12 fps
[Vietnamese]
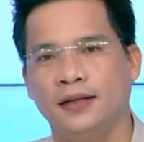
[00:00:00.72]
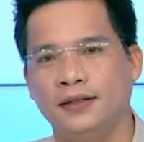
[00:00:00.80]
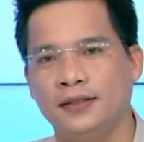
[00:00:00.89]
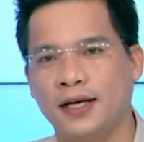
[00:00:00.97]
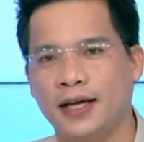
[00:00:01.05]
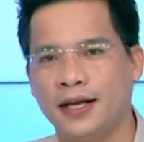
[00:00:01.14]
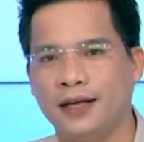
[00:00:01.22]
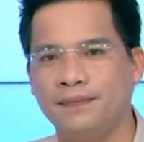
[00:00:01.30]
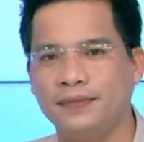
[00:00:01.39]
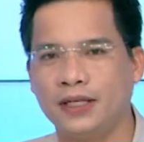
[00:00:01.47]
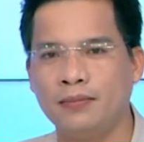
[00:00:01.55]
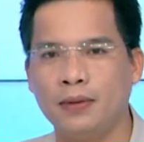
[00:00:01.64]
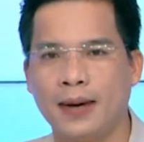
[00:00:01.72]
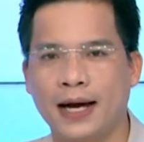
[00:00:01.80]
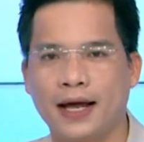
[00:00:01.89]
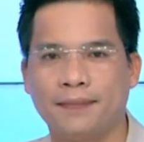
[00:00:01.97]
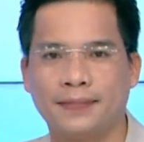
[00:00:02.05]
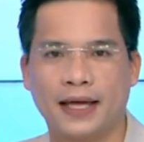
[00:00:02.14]
Nhân kỷ niệm chín mươi ba
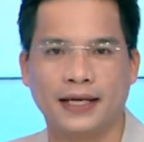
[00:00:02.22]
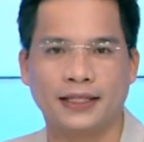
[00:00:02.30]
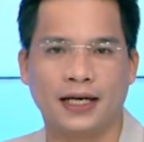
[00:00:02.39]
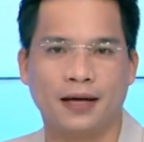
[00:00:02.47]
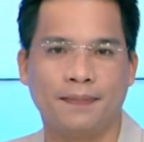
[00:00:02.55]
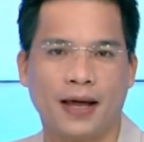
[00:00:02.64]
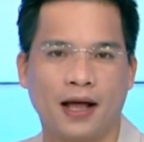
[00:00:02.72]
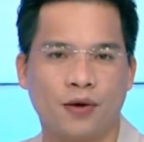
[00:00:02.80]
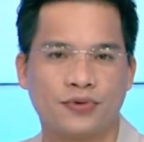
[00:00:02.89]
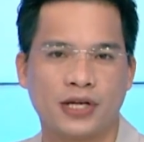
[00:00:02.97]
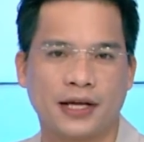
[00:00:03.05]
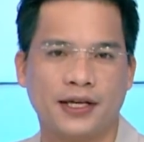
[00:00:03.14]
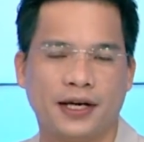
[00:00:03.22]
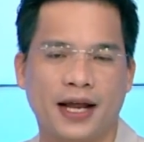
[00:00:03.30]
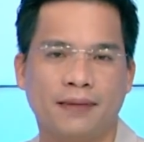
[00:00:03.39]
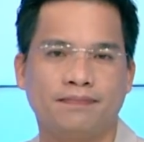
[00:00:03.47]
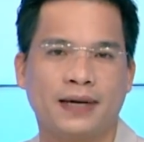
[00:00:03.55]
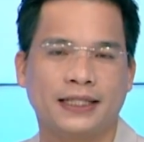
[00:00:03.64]
năm ngày thành lập Đảng Cộng sản Việt
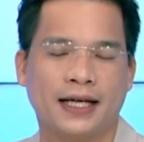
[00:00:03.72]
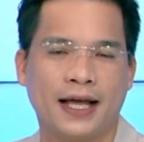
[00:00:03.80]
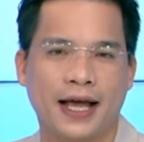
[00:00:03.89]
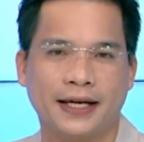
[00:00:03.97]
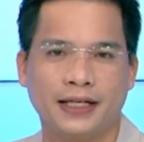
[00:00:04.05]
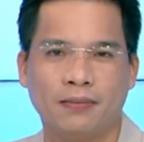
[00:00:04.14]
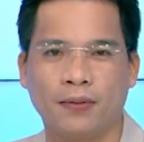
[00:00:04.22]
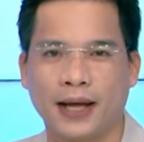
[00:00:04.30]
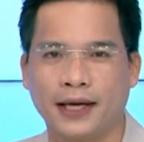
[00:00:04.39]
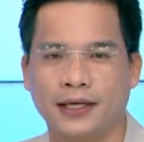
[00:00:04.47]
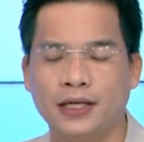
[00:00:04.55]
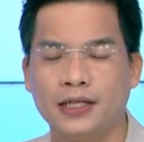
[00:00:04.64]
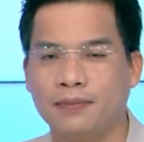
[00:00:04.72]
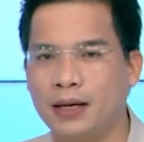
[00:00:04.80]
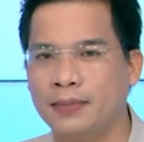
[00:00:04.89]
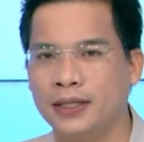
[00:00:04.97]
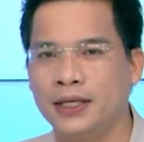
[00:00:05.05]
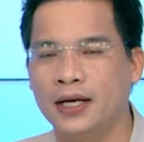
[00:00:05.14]
Nam ba tháng hai năm một nghìn chín trăm ba
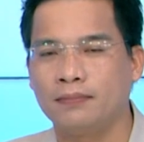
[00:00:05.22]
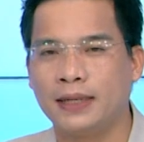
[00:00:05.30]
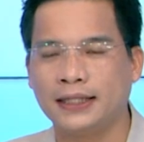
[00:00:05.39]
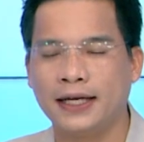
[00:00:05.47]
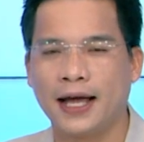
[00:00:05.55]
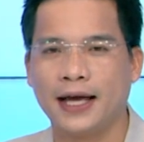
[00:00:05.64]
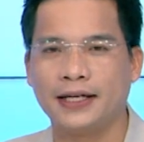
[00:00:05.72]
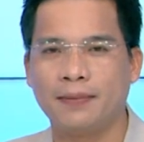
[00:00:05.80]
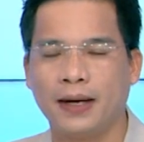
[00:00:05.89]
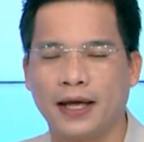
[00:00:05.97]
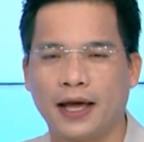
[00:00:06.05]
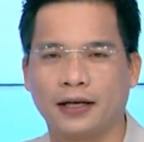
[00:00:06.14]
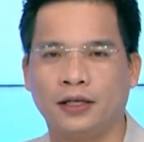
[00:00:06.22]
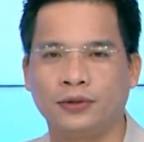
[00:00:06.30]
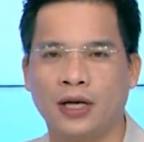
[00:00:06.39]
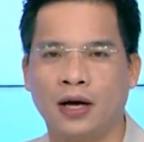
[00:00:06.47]
mươi, ba tháng hai năm hai nghìn không